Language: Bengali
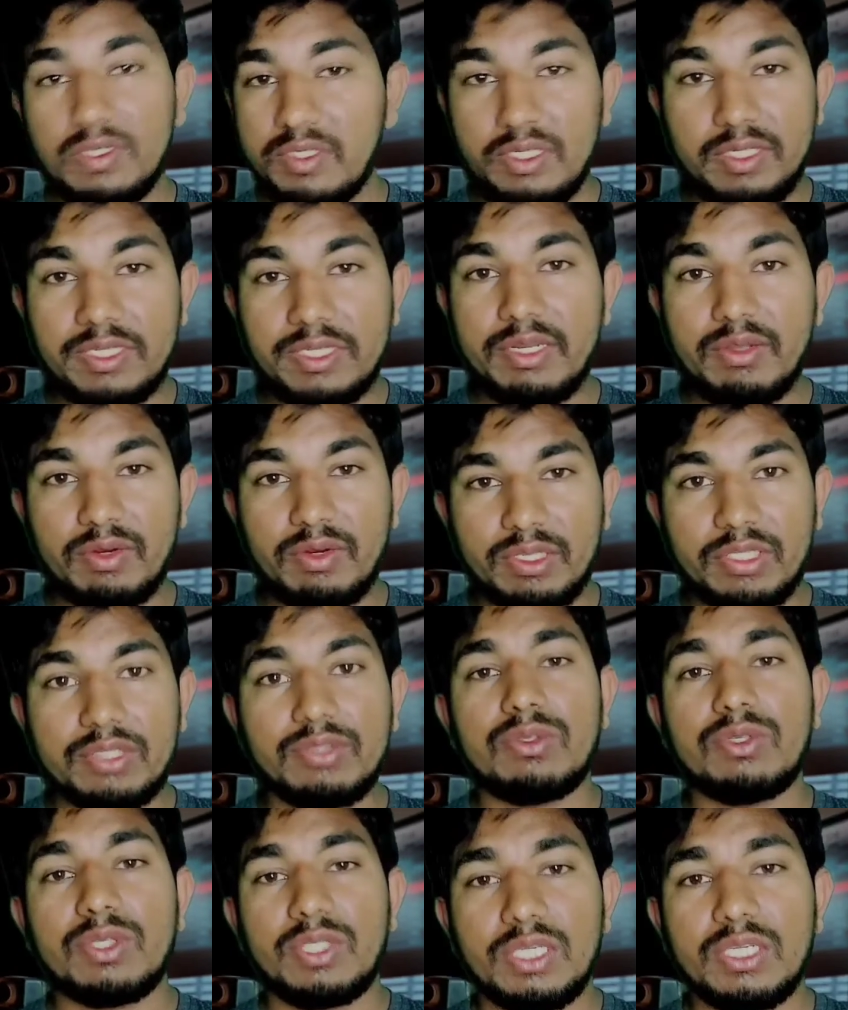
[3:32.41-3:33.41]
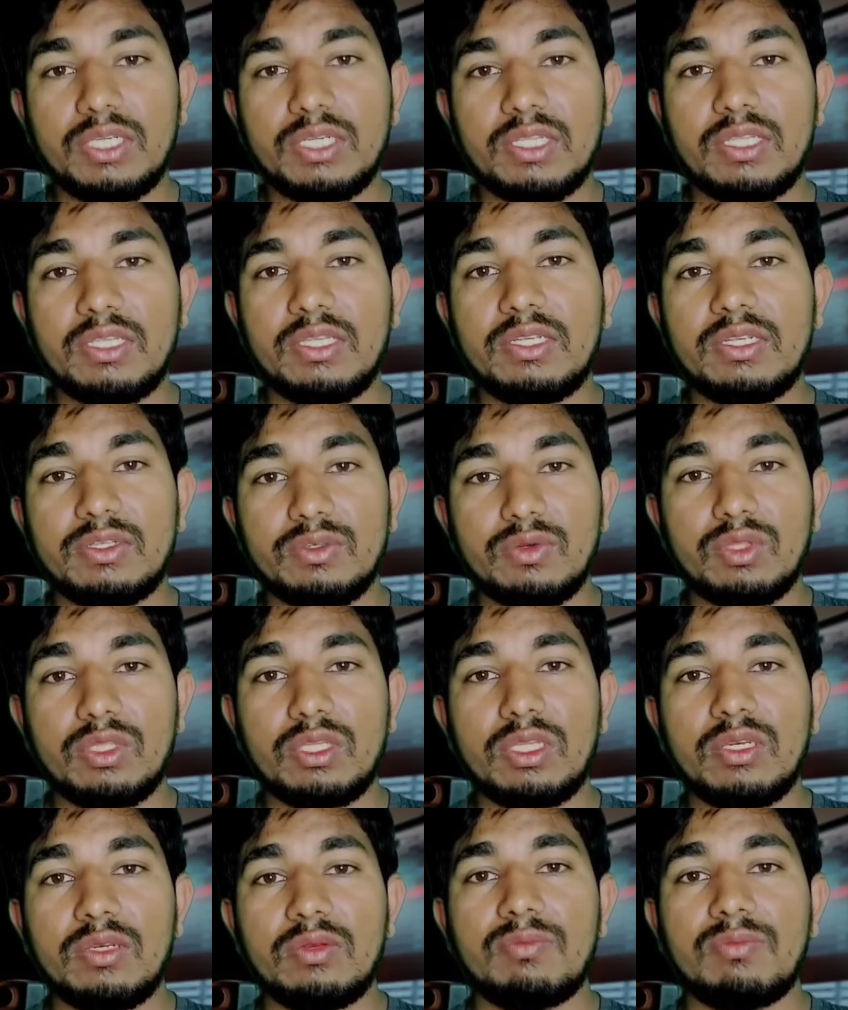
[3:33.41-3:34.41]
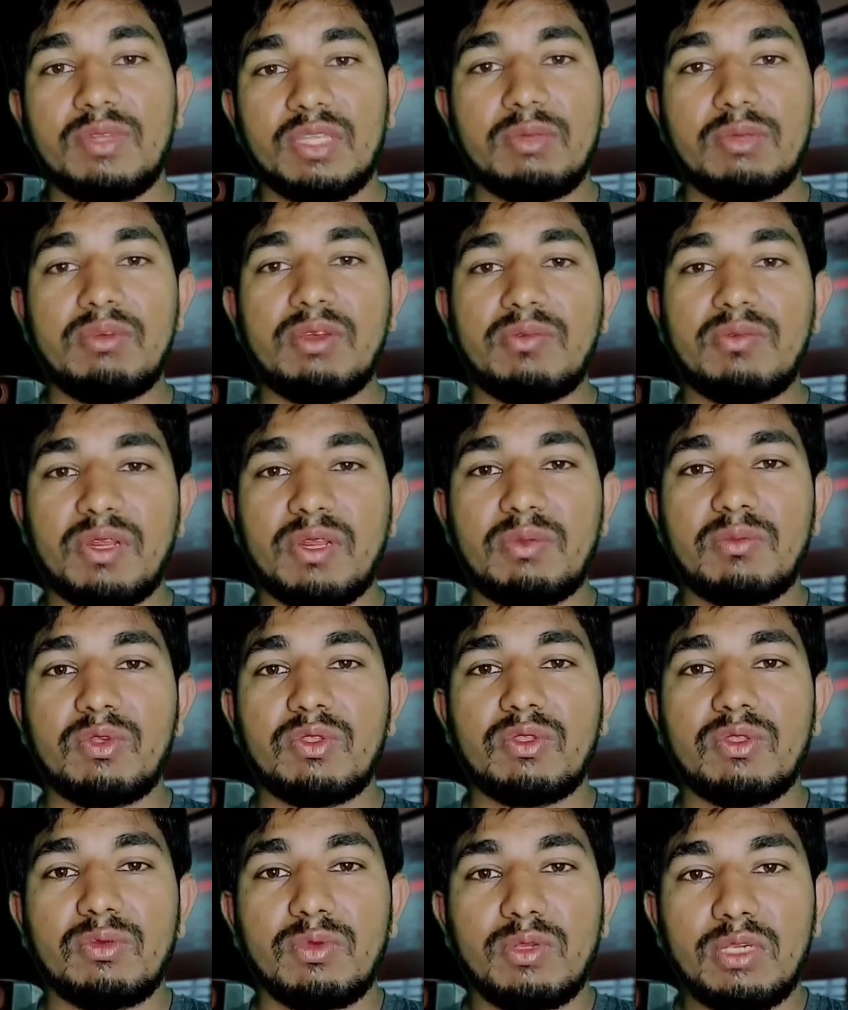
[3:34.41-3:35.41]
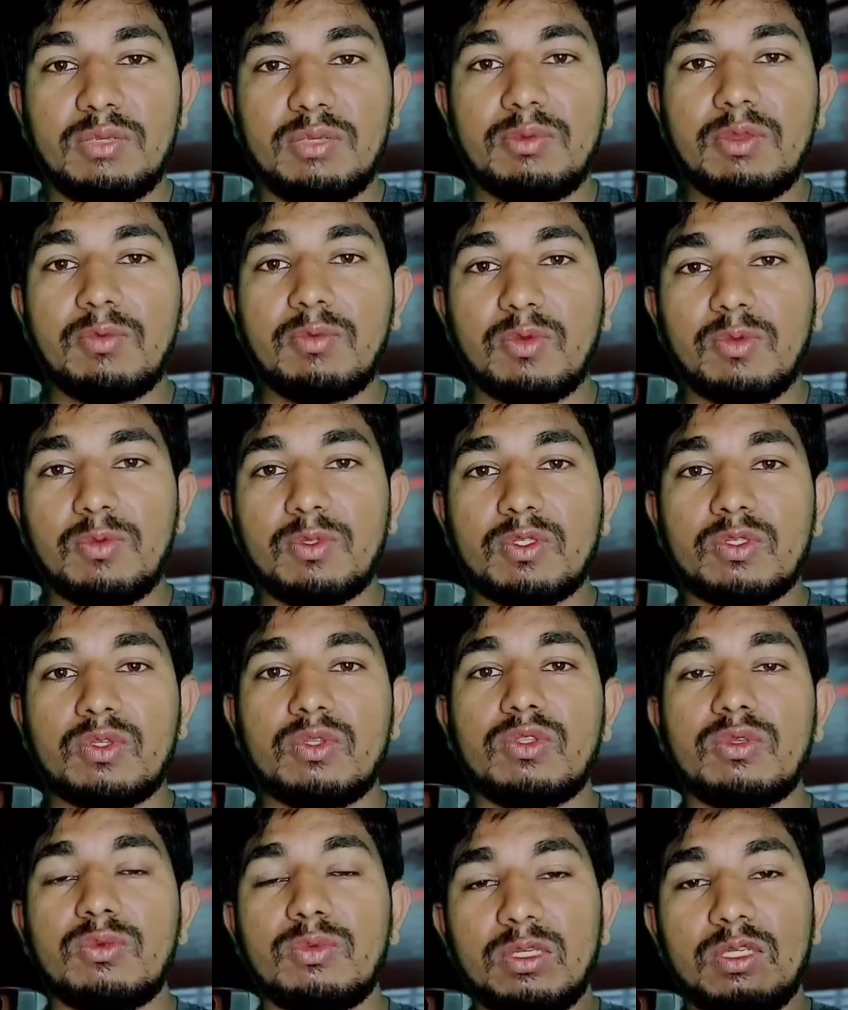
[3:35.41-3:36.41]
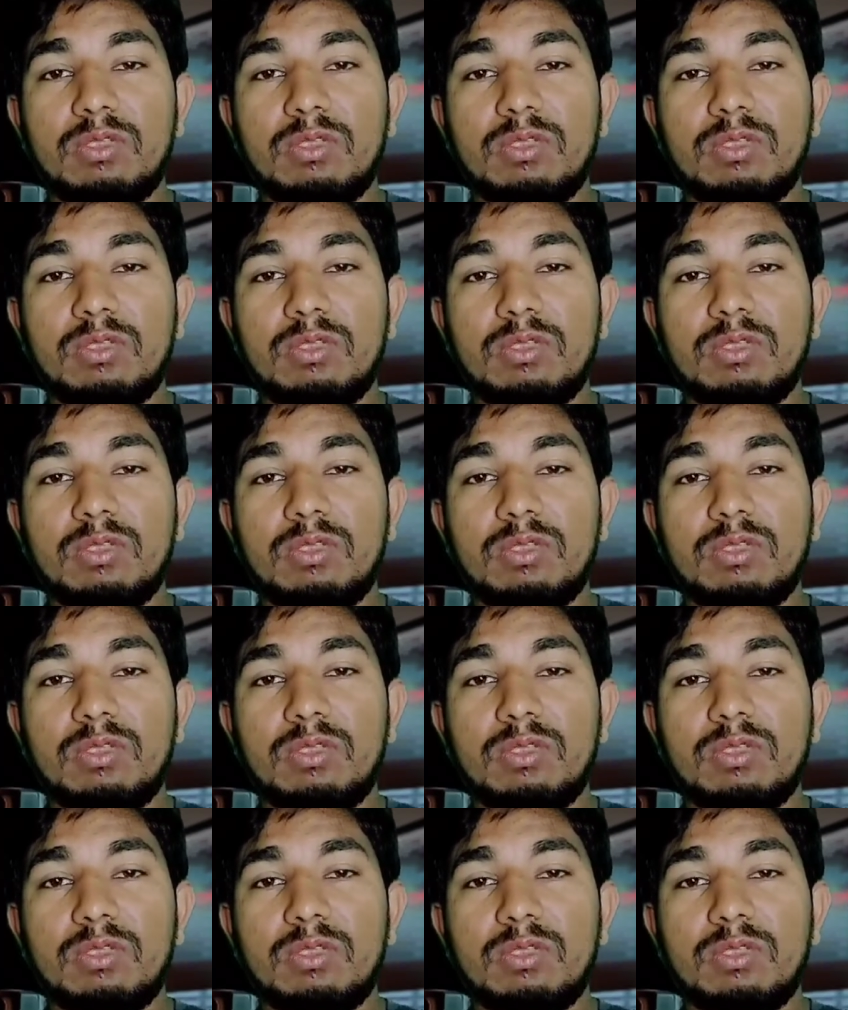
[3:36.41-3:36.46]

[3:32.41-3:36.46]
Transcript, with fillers: শিখি না অনেক কিছু শিক্ষা দেয় সতীন কীভাবে প্রেম করতে হবে কীভাবে প্রপোজ করতে হবে